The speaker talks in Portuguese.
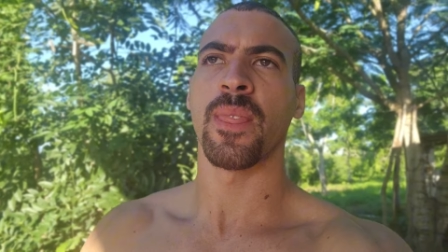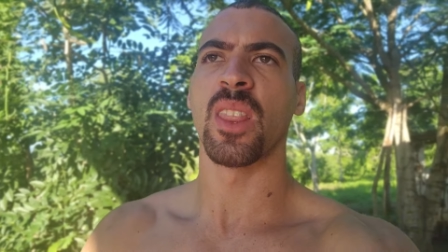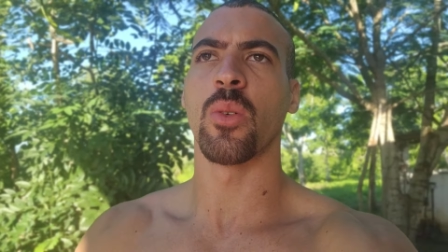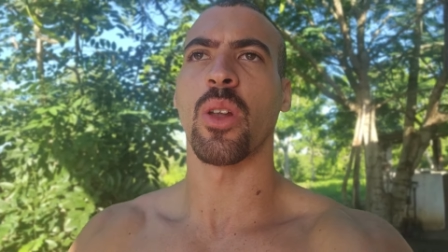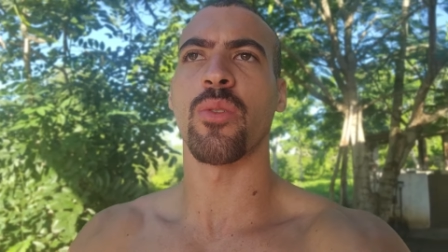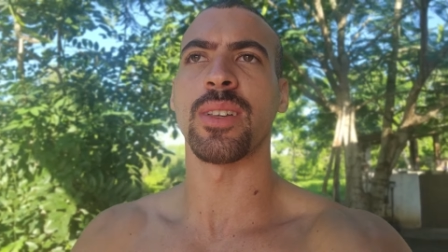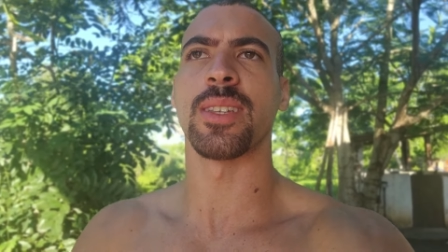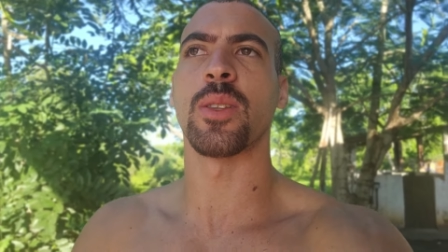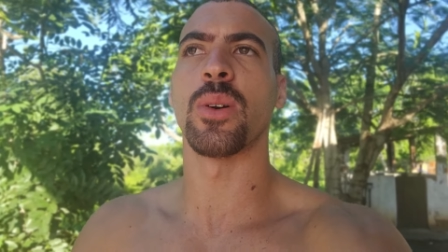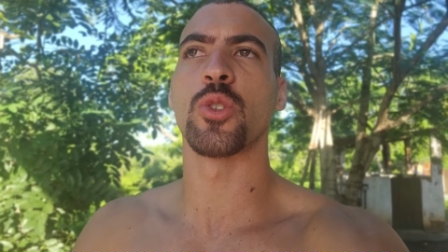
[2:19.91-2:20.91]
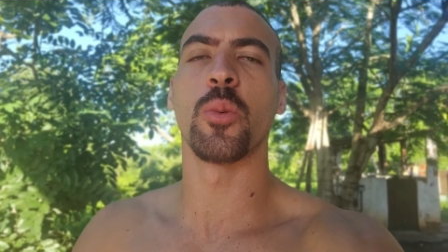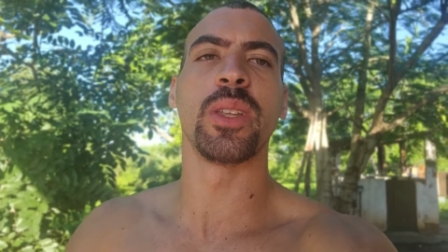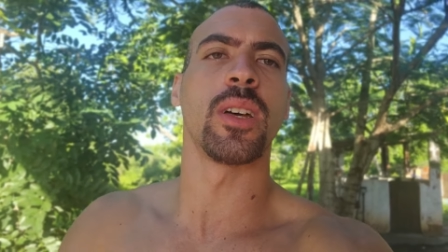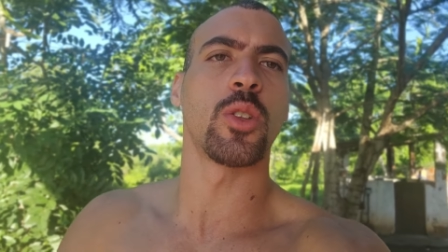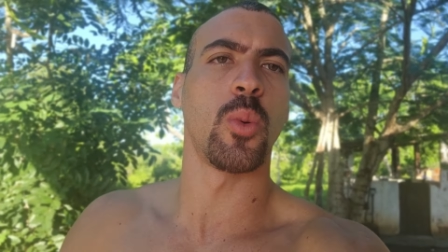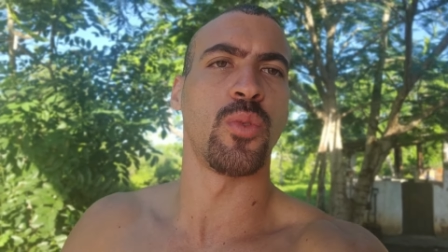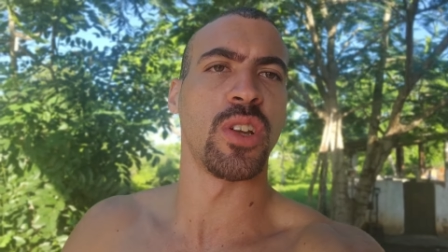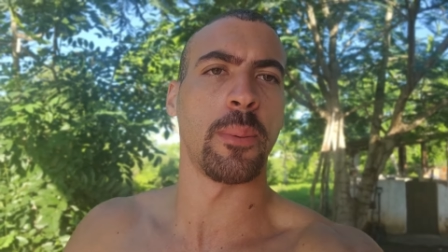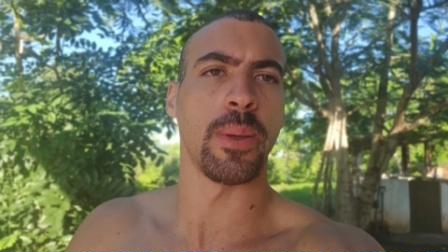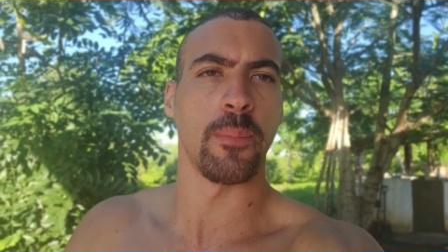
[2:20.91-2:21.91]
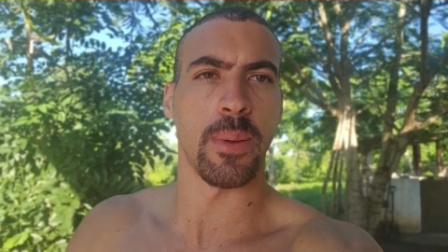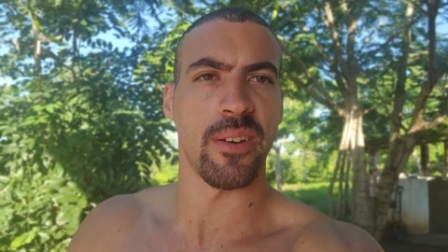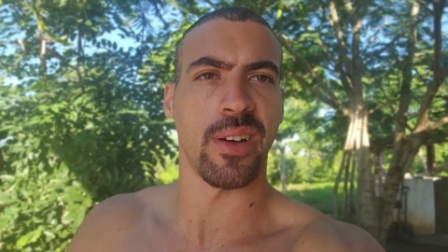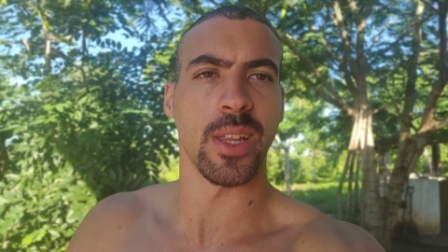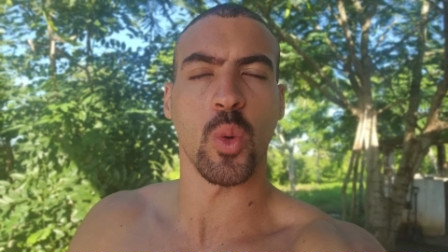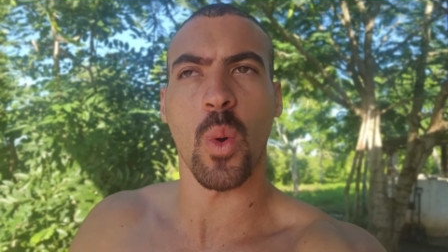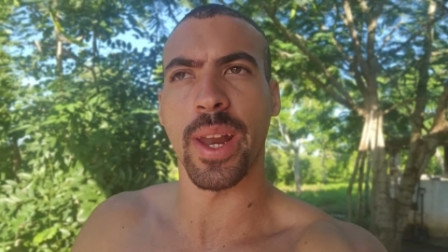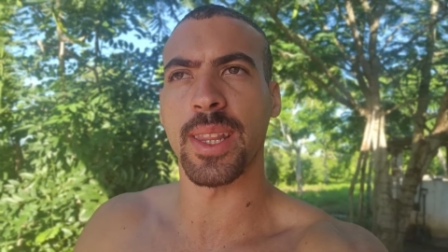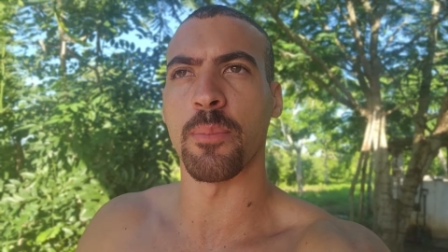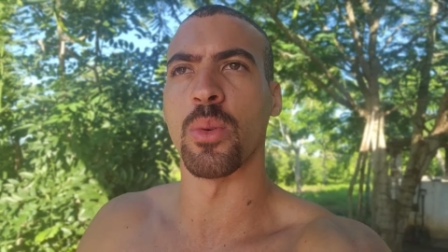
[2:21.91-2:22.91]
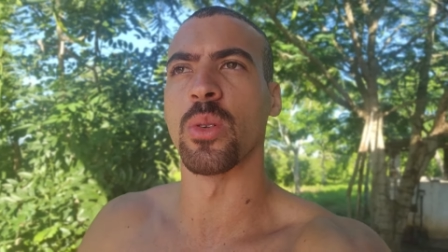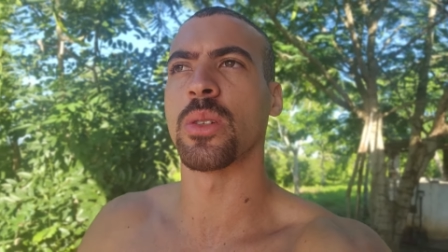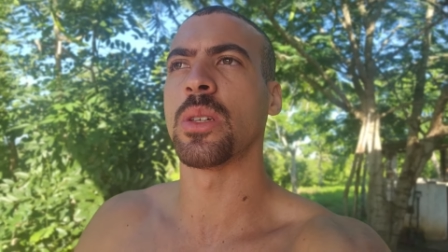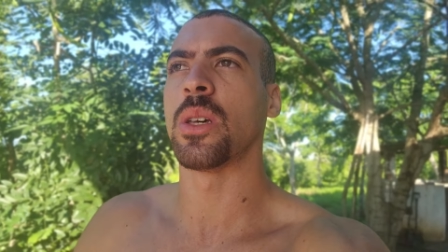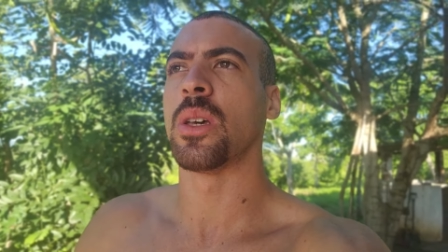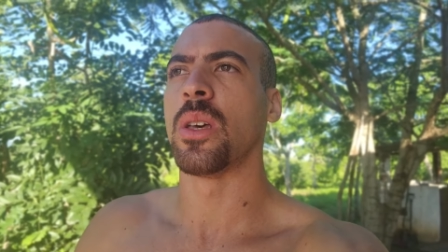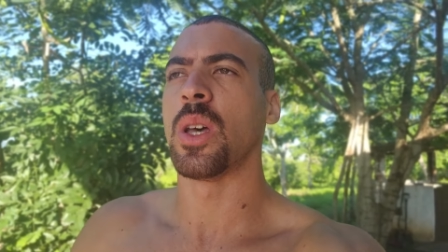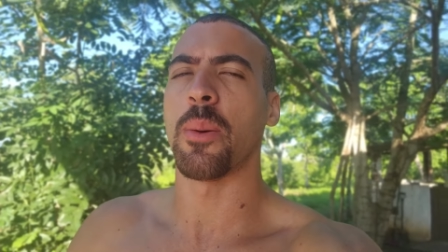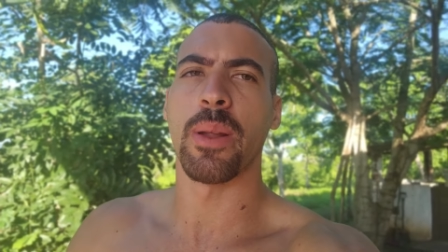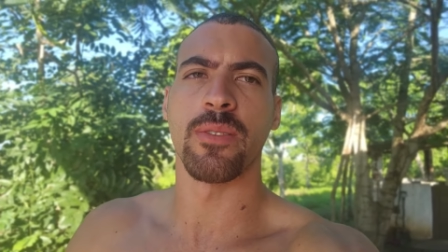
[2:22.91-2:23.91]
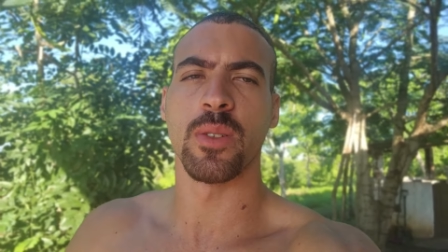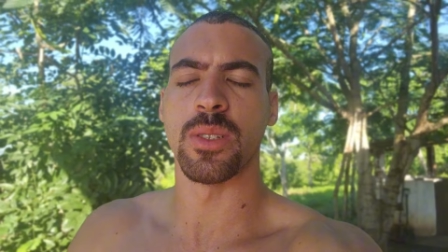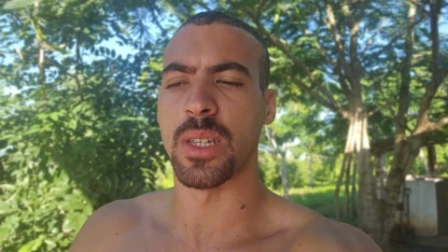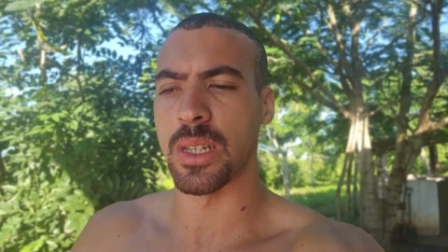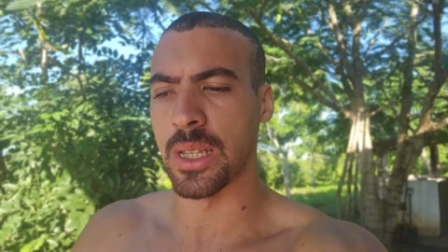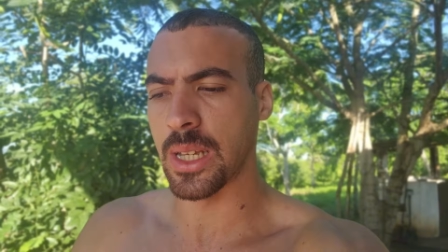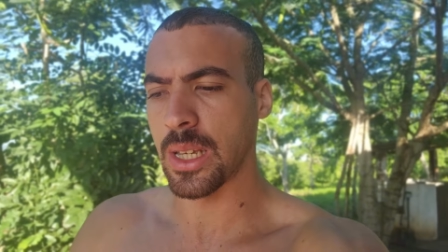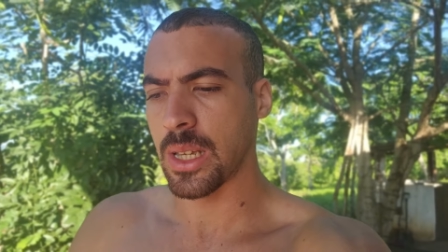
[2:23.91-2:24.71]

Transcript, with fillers: Não creio que vai ser tão exorbitante como foi na PMPE, valendo 40 pontos. Uma previsãozinha aqui, né?